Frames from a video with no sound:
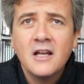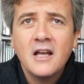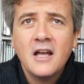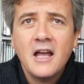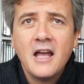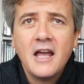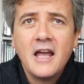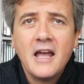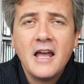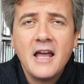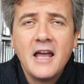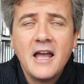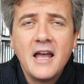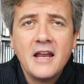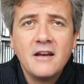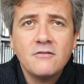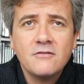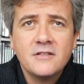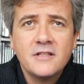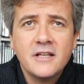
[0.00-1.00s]
È, eh,
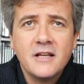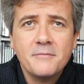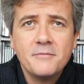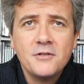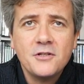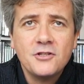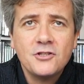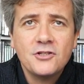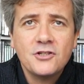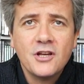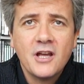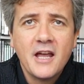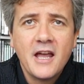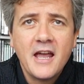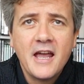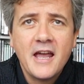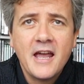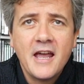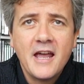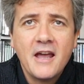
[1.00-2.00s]
non si capisce,
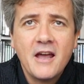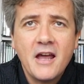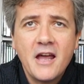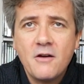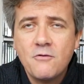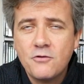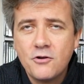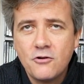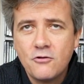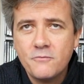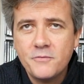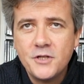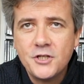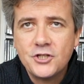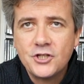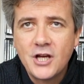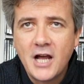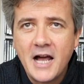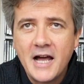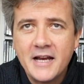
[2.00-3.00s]
è, è un
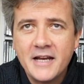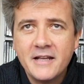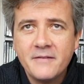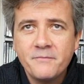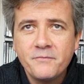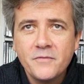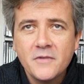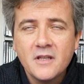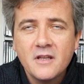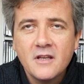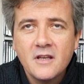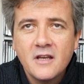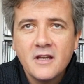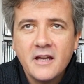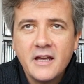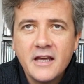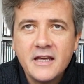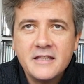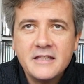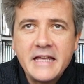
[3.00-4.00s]
ricominciare
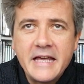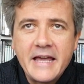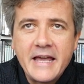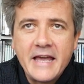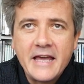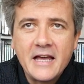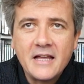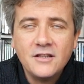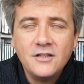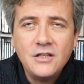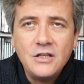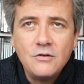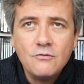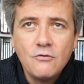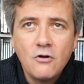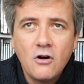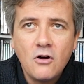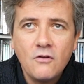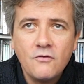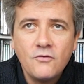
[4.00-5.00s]
ed è di
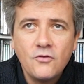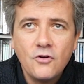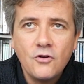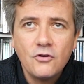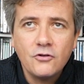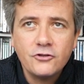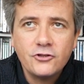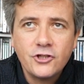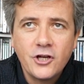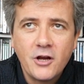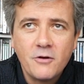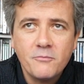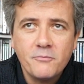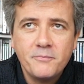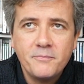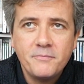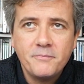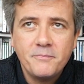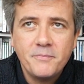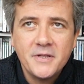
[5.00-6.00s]
nuovo c'è un
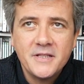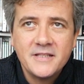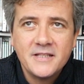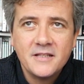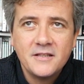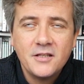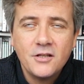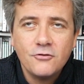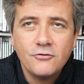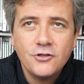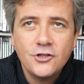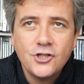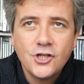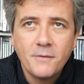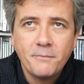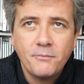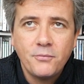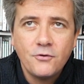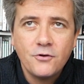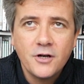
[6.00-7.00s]
pezzettino di
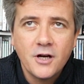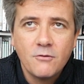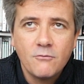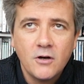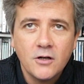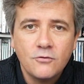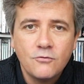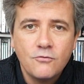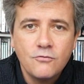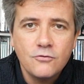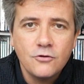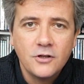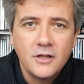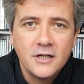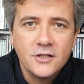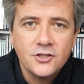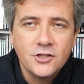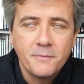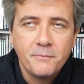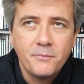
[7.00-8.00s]
Giappone, qualcuno
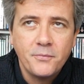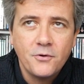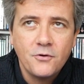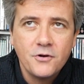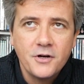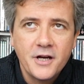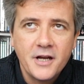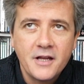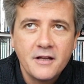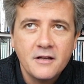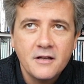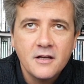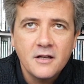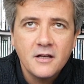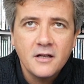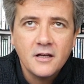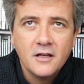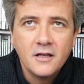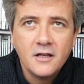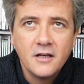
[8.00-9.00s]
dal Giappone
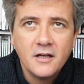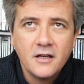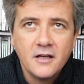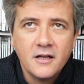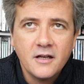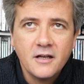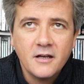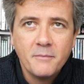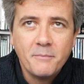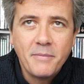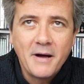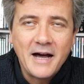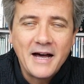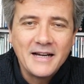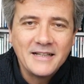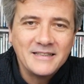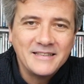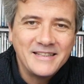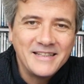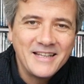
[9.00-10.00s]
eh,
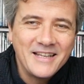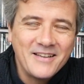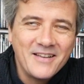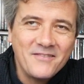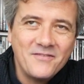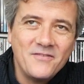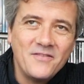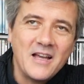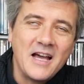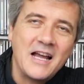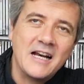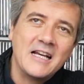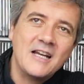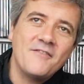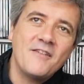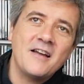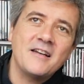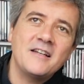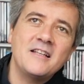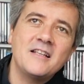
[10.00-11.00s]
parte,
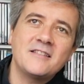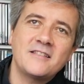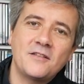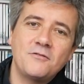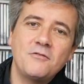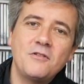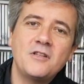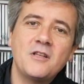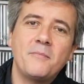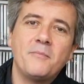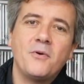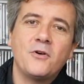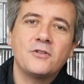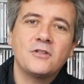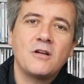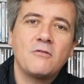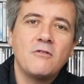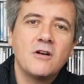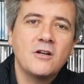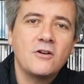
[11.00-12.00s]
arriva negli Stati Uniti e
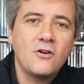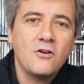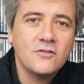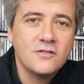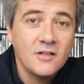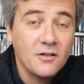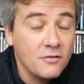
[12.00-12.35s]
porta qualcosa.